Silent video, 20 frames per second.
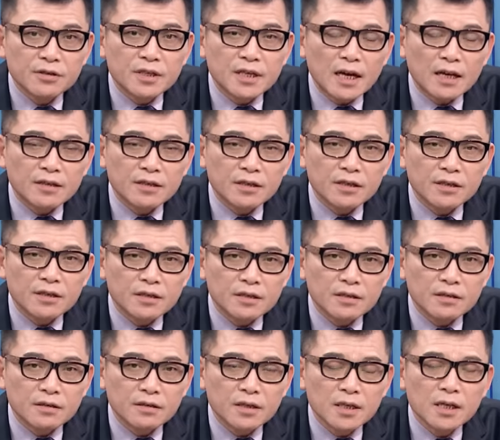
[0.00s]
实上这个
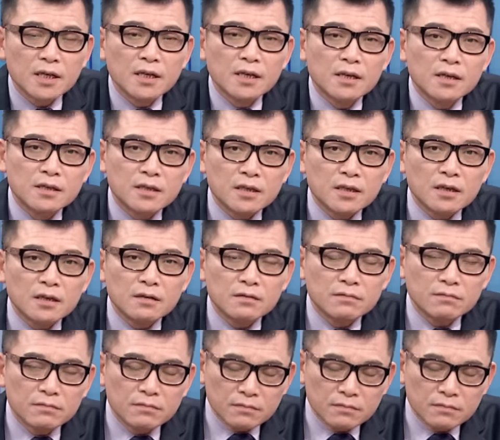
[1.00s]
是这个。